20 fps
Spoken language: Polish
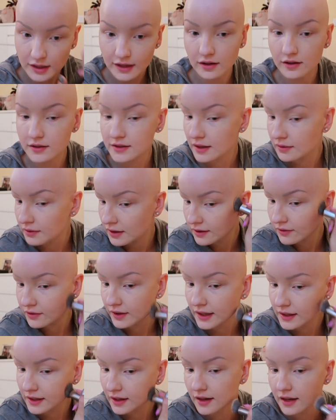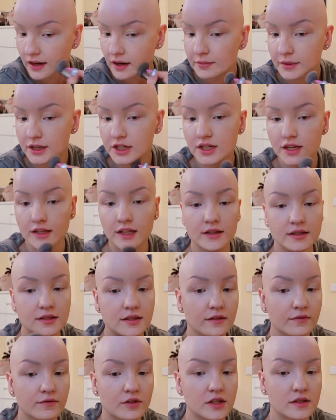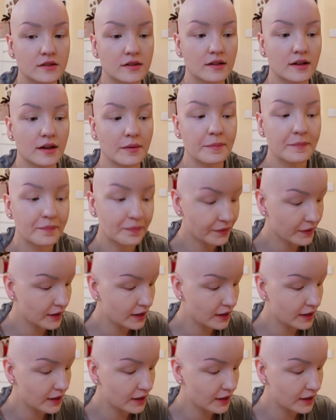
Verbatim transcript: tego załatwiania, kramarzenia z tym wszystkim.